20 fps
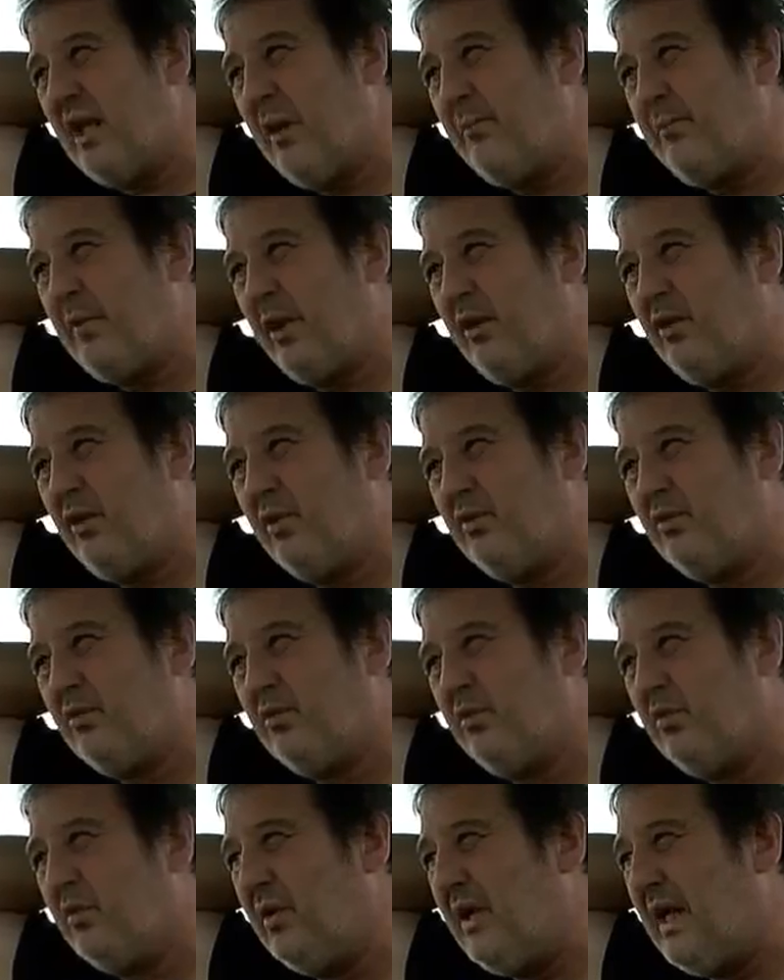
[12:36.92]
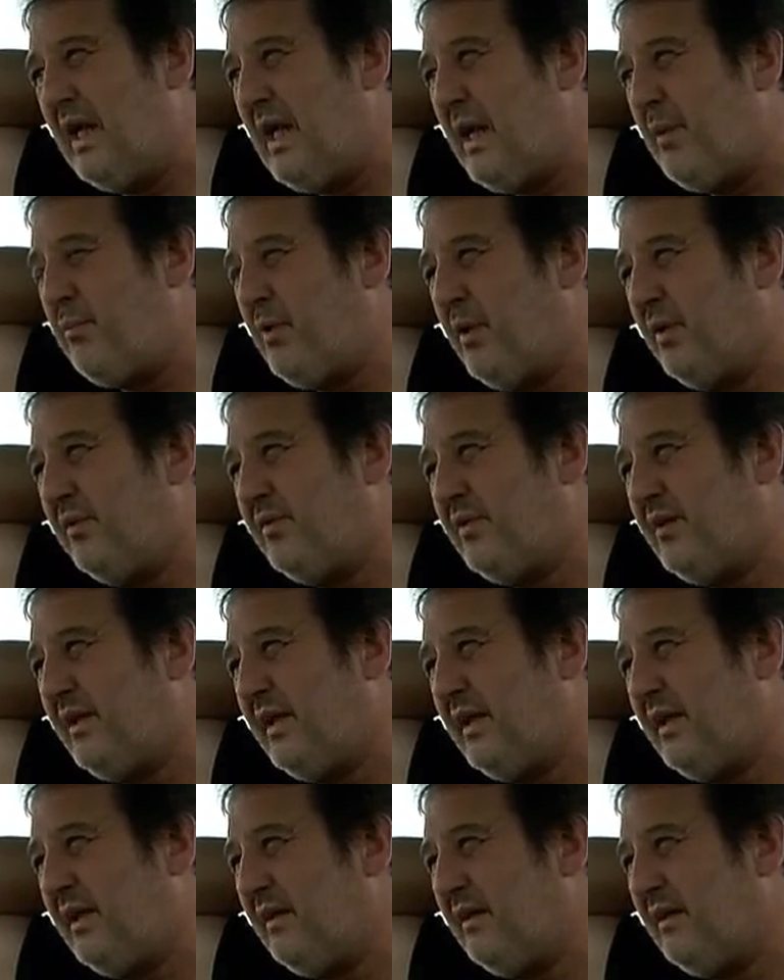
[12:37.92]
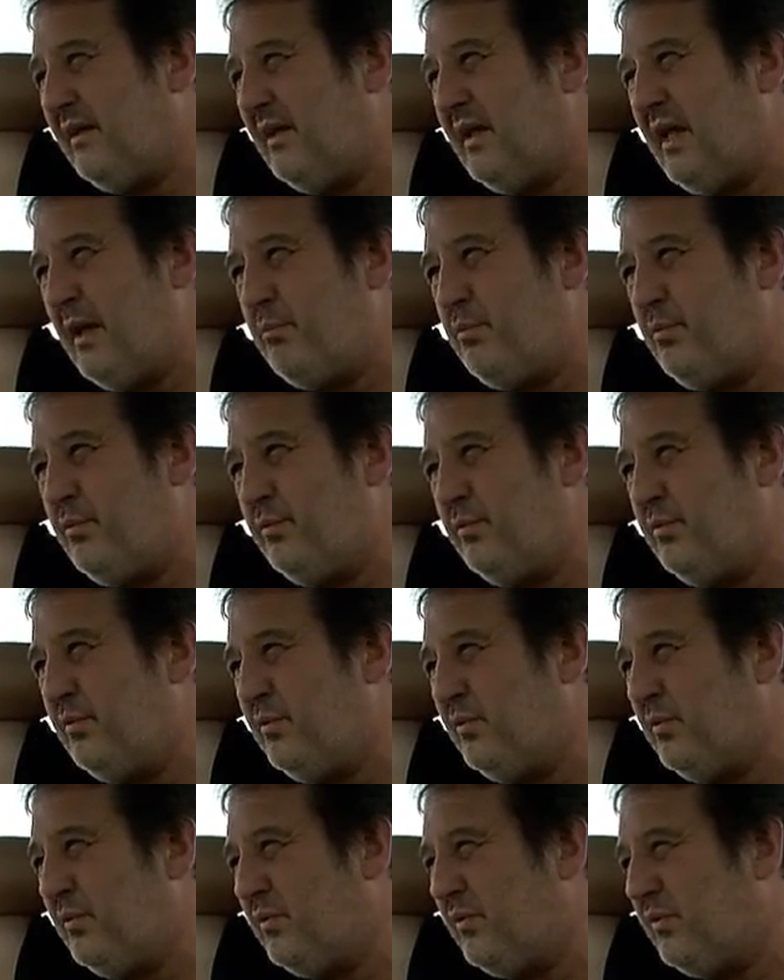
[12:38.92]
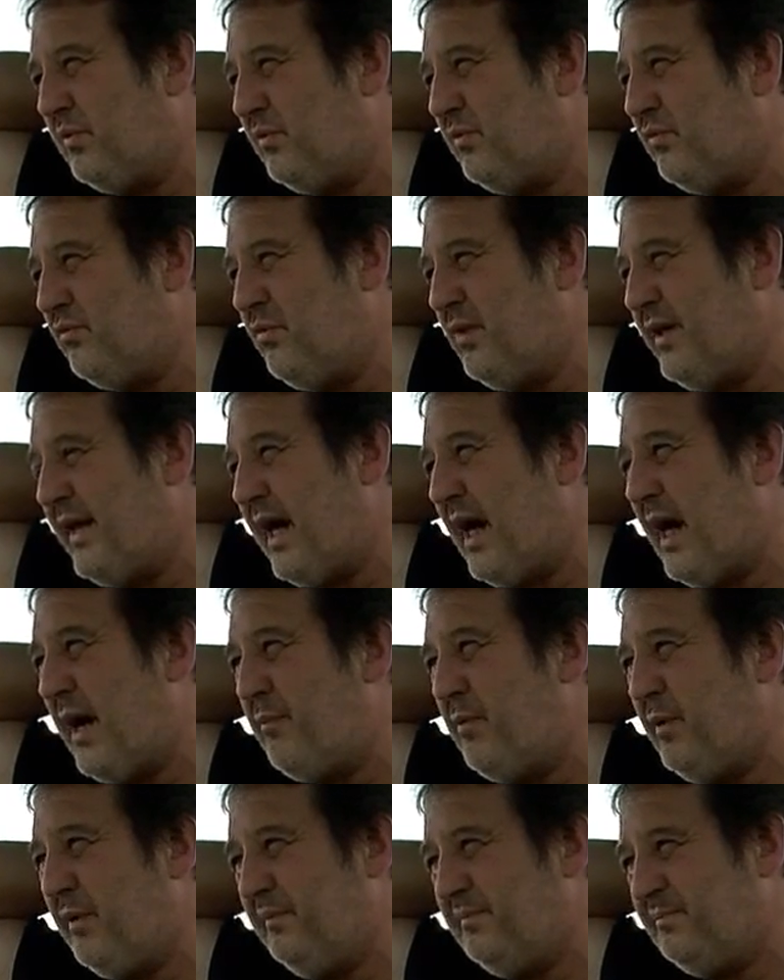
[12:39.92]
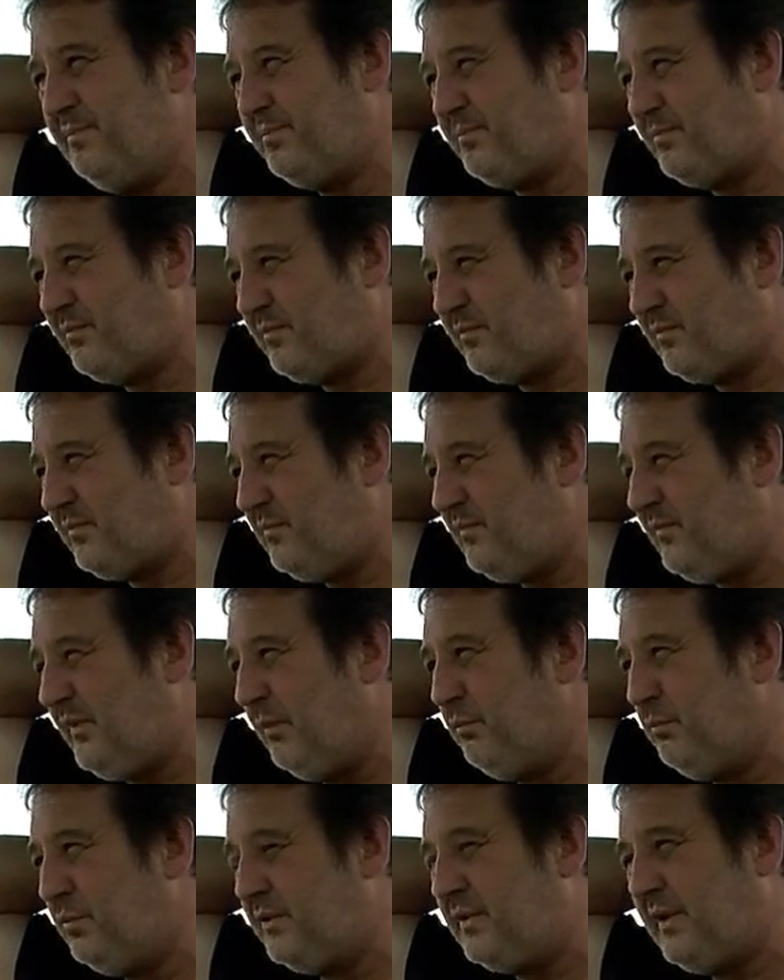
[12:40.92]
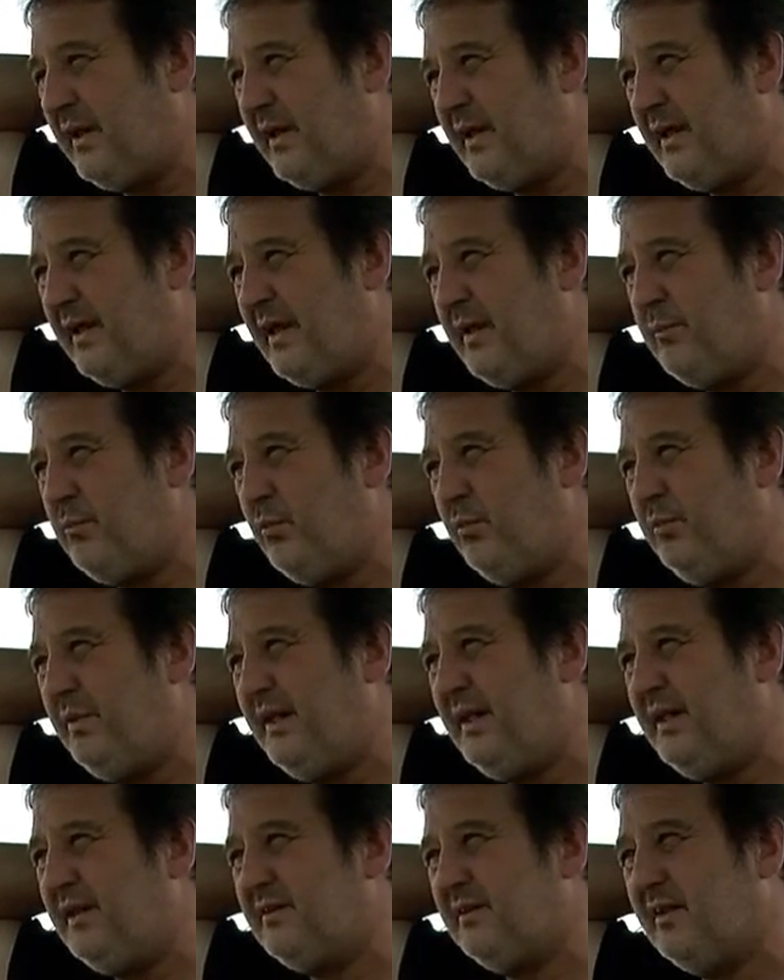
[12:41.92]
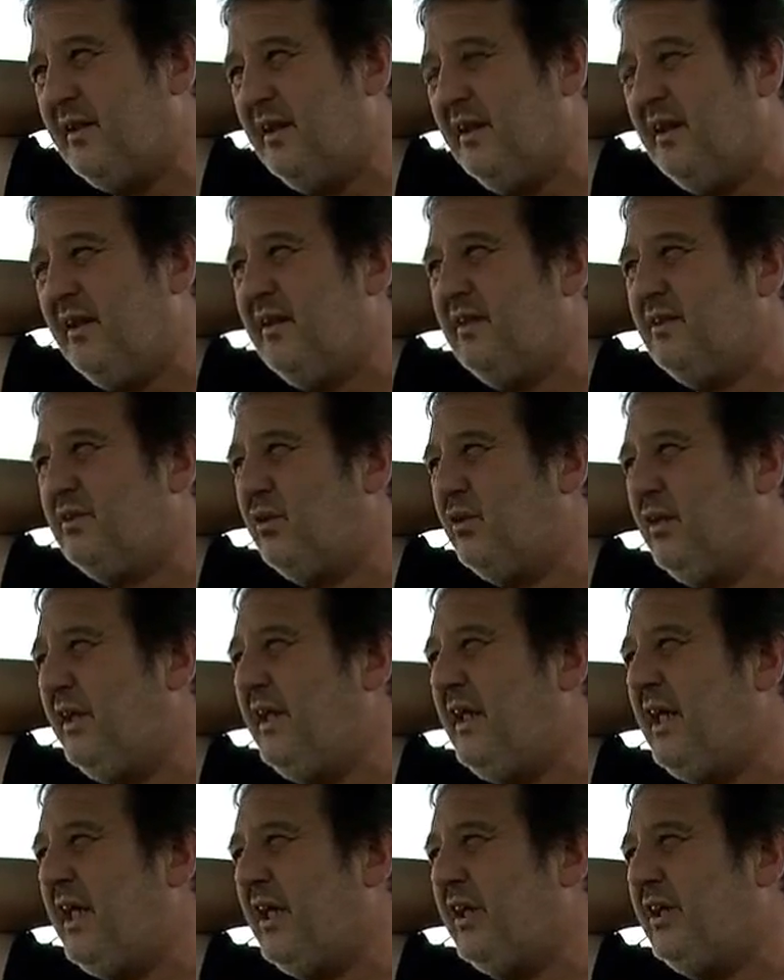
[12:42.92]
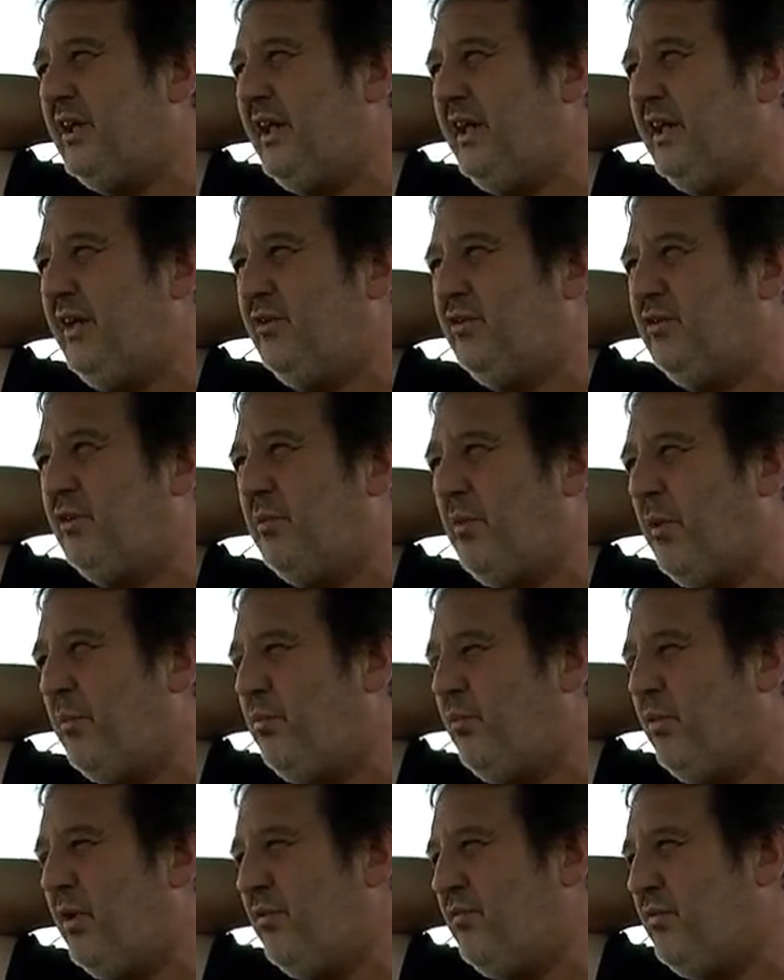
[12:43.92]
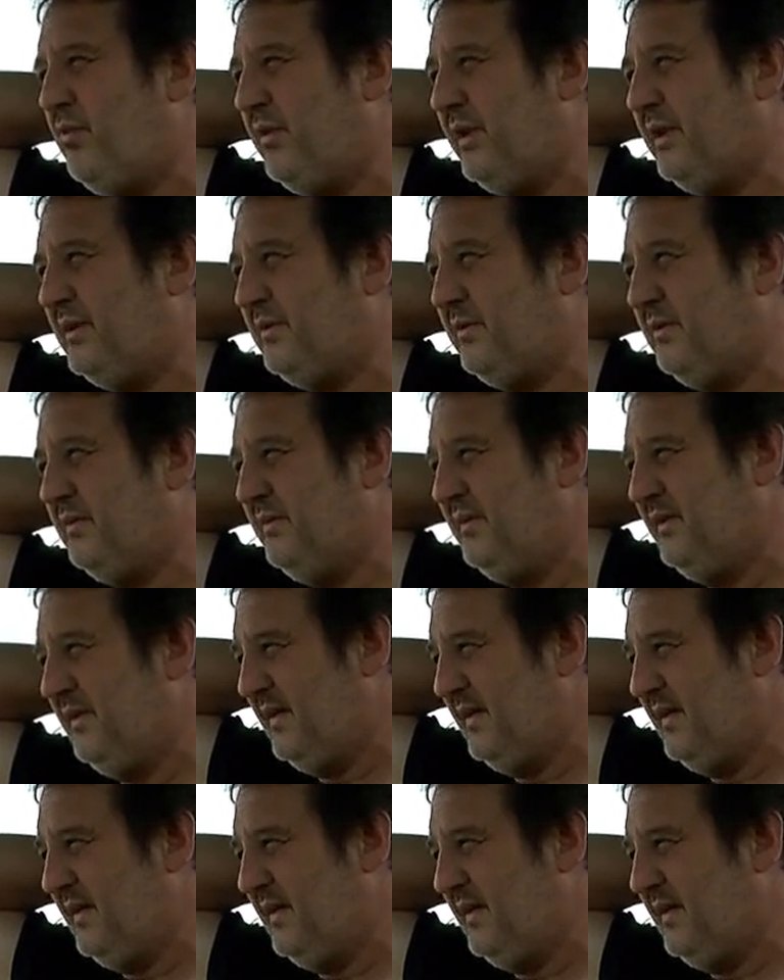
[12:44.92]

la période où la plante est la plus vulnérable puisqu'elle mobilise son énergie justement pour la floraison.